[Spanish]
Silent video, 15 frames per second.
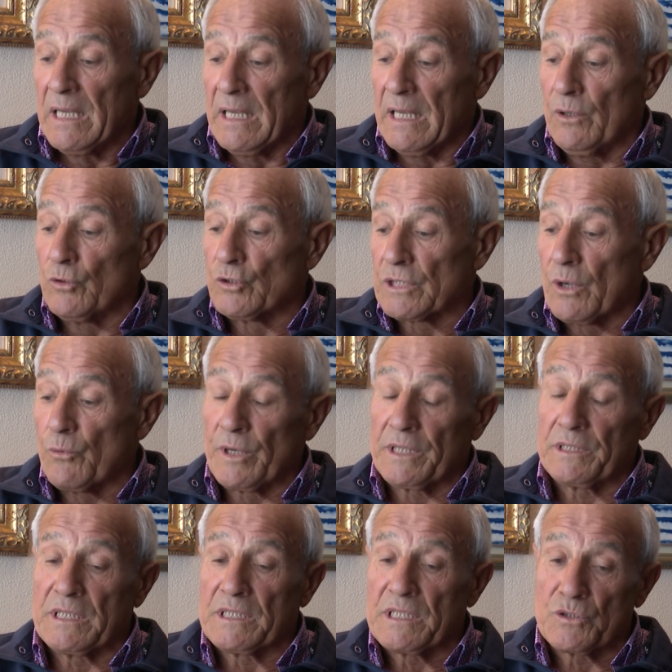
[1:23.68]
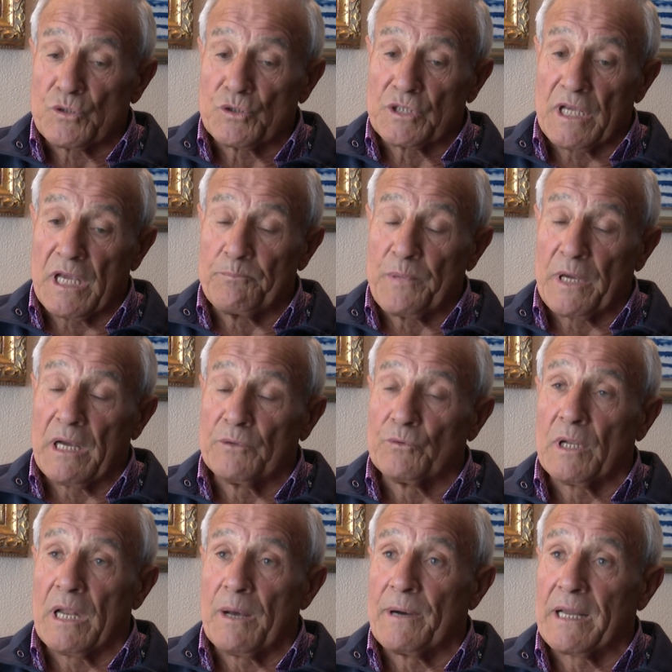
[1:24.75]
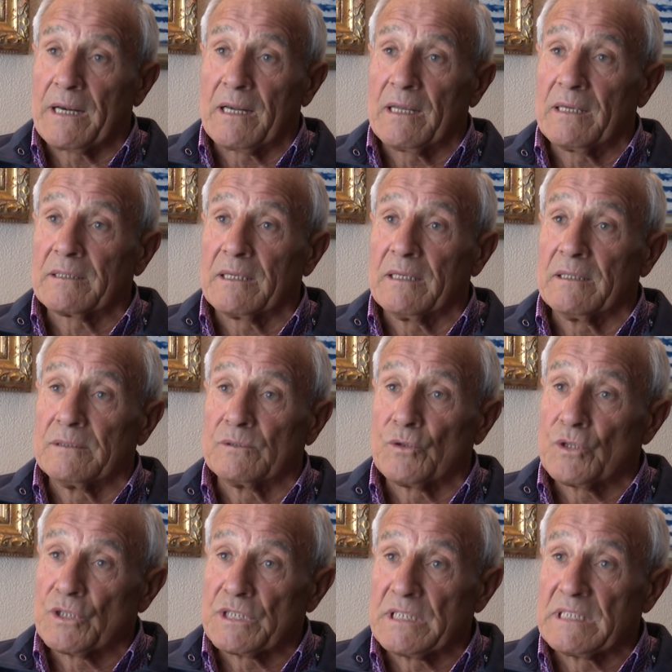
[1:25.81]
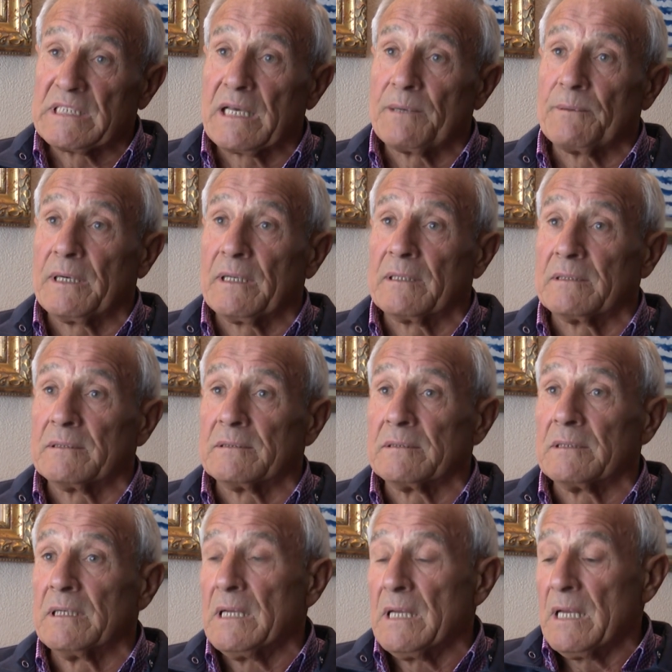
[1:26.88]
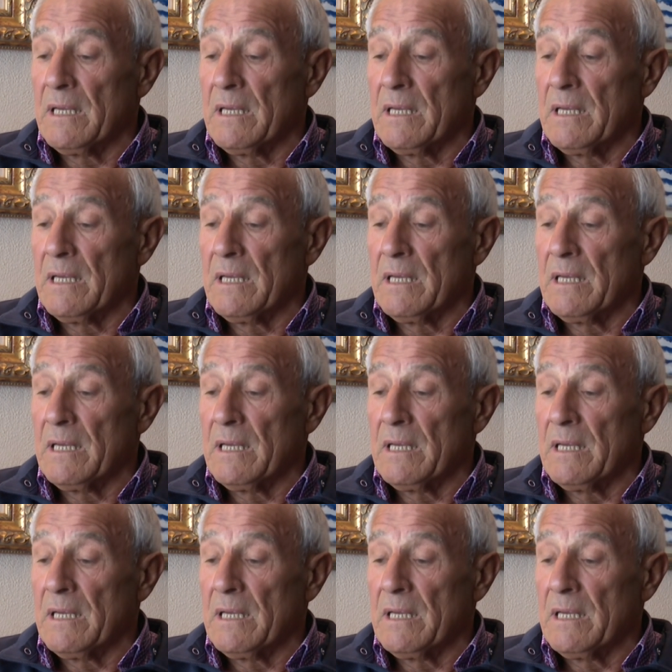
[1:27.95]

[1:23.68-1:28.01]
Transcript: en los taburetes esos que hay pegando a la barra, que entonces estaban,